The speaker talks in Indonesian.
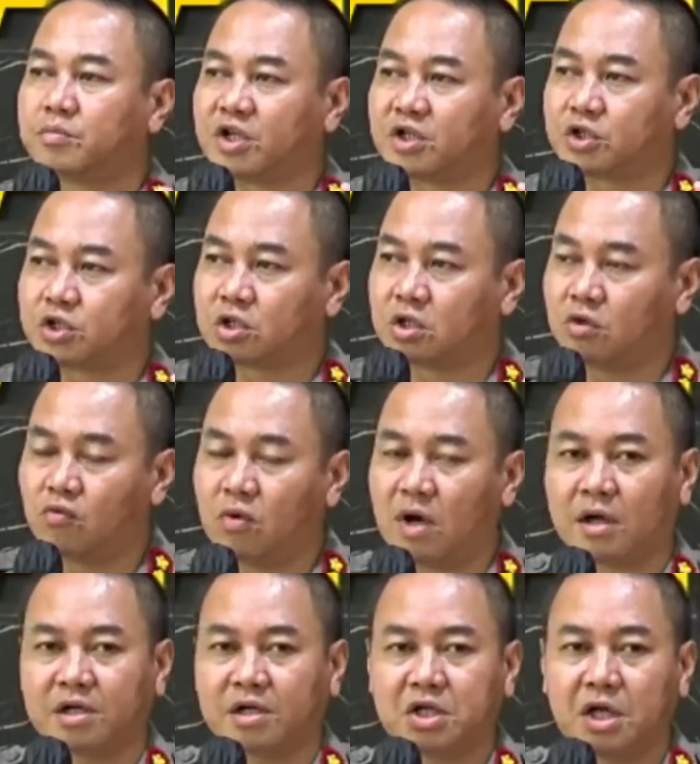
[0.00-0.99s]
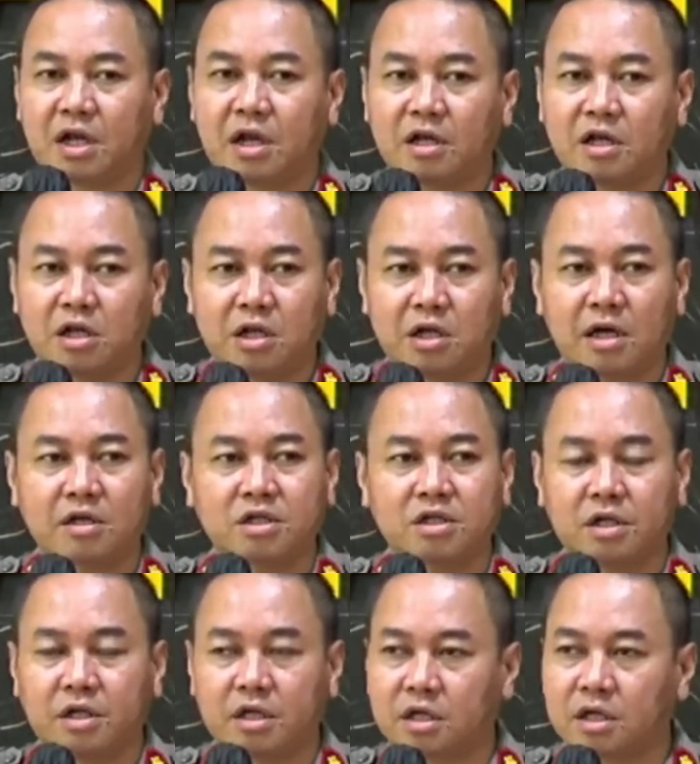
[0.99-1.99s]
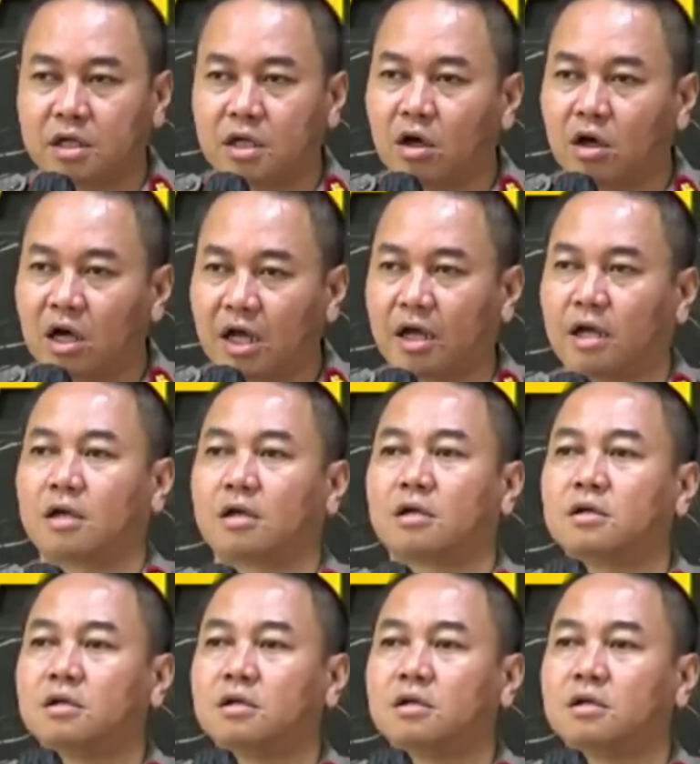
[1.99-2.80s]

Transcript: peristiwa kejadian ini yang diselidiki oleh